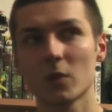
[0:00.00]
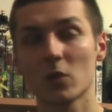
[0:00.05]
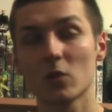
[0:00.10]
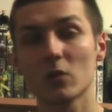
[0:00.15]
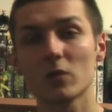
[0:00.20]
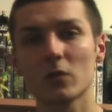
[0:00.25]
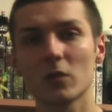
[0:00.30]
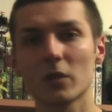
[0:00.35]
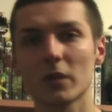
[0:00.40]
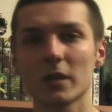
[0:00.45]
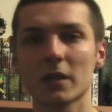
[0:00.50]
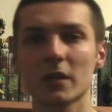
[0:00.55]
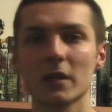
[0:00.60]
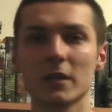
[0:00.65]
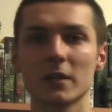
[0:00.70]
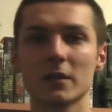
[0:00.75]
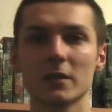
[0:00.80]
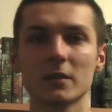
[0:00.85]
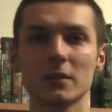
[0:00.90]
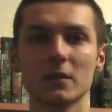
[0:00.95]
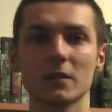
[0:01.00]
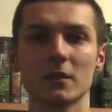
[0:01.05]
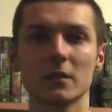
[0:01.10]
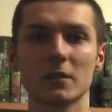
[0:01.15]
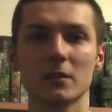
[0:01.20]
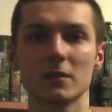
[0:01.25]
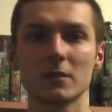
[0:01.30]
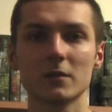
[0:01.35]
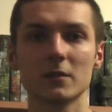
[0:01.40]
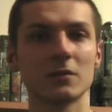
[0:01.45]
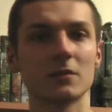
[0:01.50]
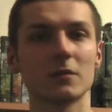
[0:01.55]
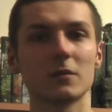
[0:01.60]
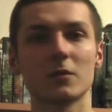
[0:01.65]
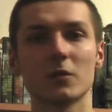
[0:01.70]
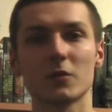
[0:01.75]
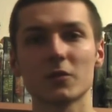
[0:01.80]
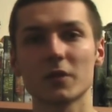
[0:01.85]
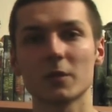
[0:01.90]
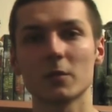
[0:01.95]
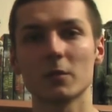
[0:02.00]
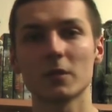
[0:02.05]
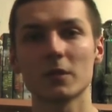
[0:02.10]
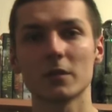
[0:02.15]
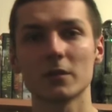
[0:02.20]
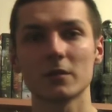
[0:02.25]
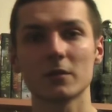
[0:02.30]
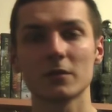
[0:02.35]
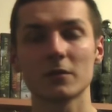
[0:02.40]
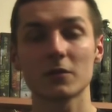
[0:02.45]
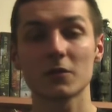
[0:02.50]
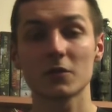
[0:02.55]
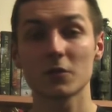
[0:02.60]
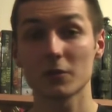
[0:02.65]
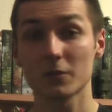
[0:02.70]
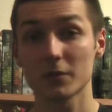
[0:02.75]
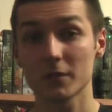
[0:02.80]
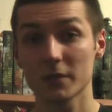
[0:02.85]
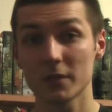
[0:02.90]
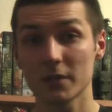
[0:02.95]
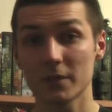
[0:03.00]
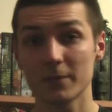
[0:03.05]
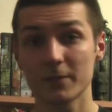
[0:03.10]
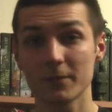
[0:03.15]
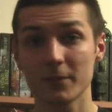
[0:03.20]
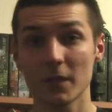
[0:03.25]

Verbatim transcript: równolegle e, do siebie w książce.